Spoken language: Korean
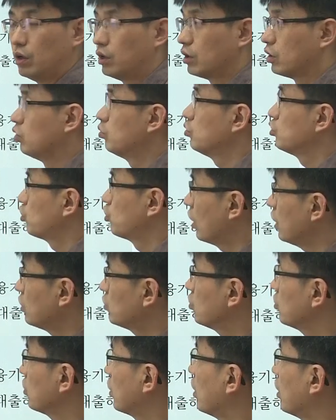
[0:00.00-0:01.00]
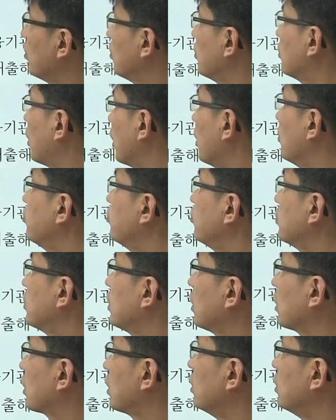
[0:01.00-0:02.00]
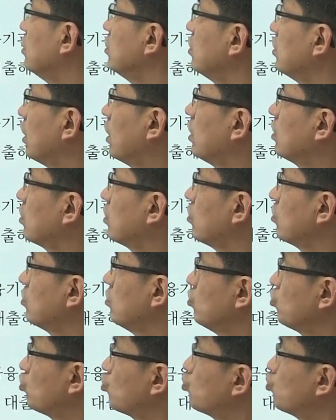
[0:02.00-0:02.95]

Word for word: 그러면 최종 대, 부자 기능을 하는 거는